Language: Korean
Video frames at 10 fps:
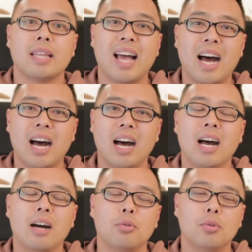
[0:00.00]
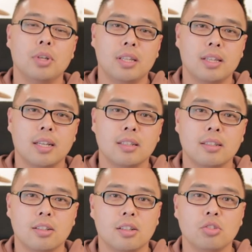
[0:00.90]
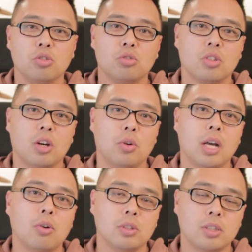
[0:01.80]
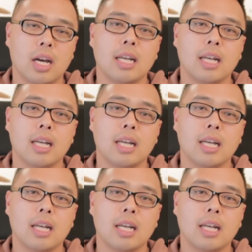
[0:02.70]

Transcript: 다하고 있다는 그런 뉴스가 올라오고 있어요.